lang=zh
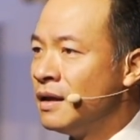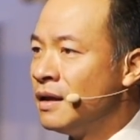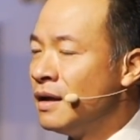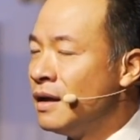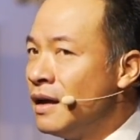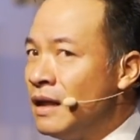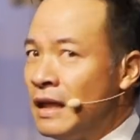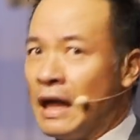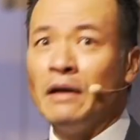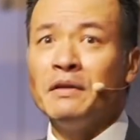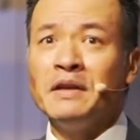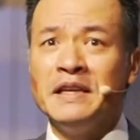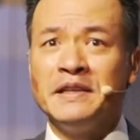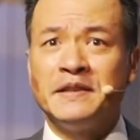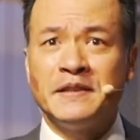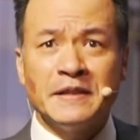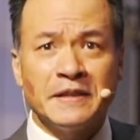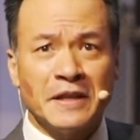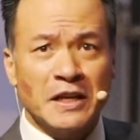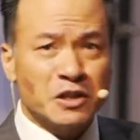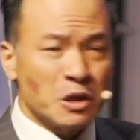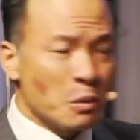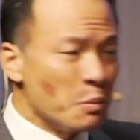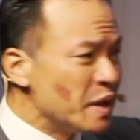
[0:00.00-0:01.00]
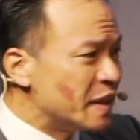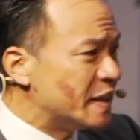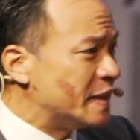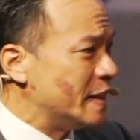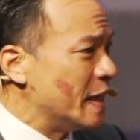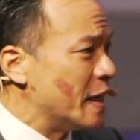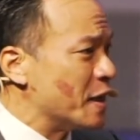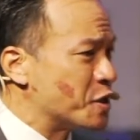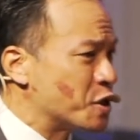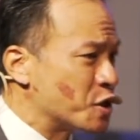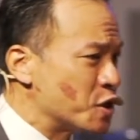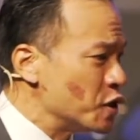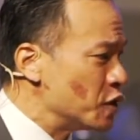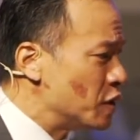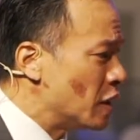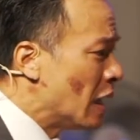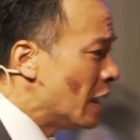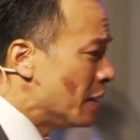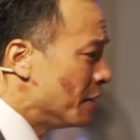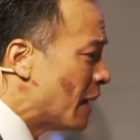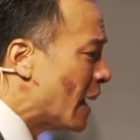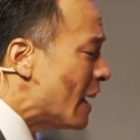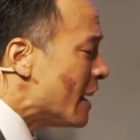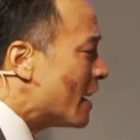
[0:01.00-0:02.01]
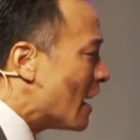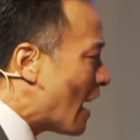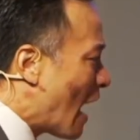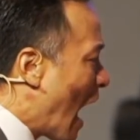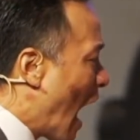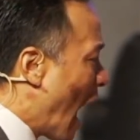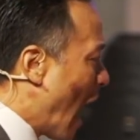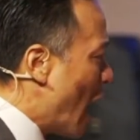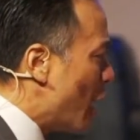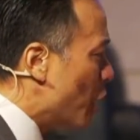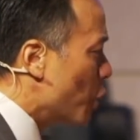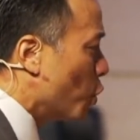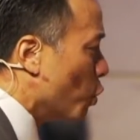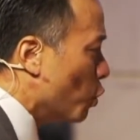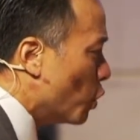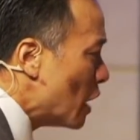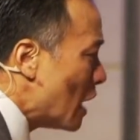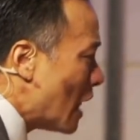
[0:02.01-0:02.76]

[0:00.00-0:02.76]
然后以西结怎么解释那个骸骨？